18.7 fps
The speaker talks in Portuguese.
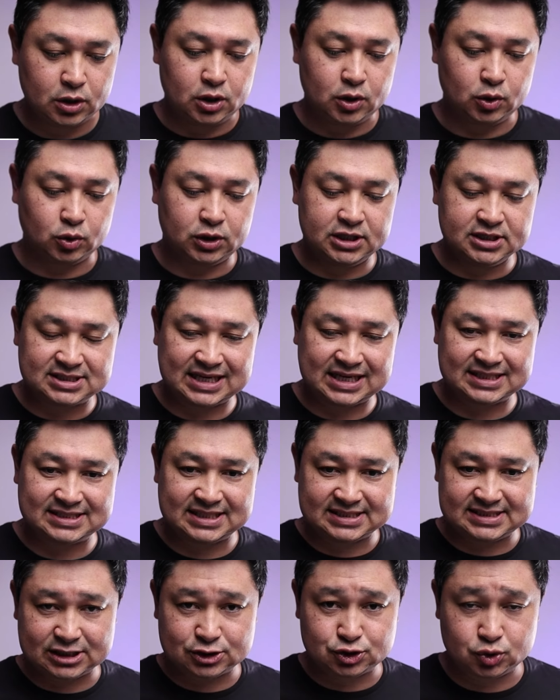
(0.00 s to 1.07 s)
eu quis trazer
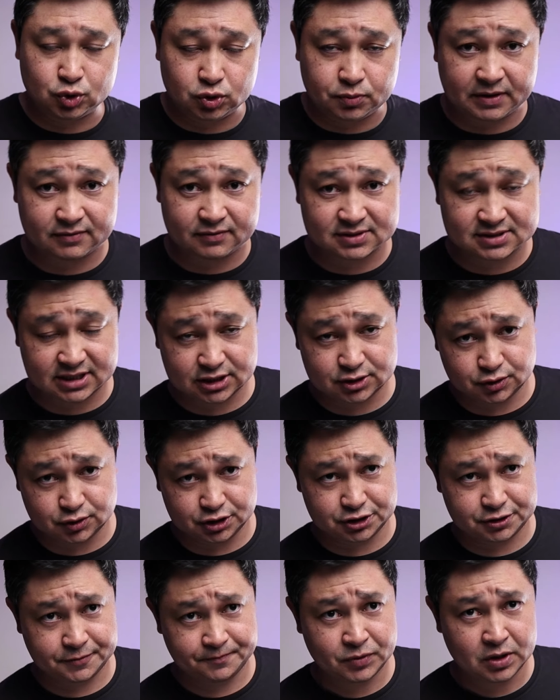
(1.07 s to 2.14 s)
esse assunto para vocês
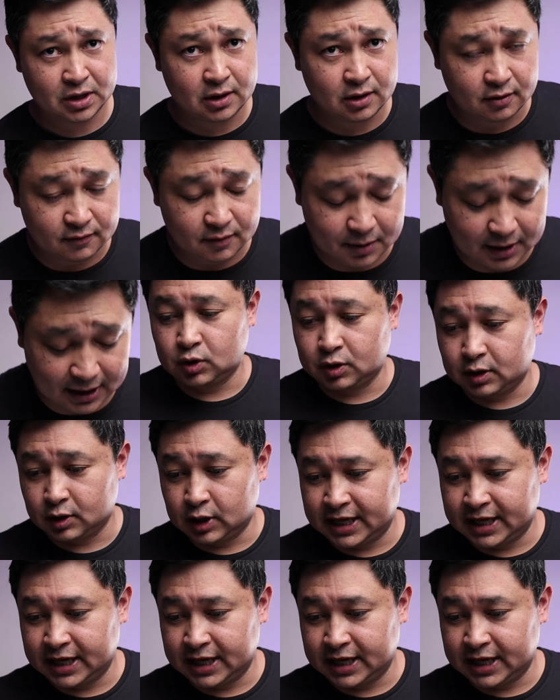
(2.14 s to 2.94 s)
hoje. Vamos lá.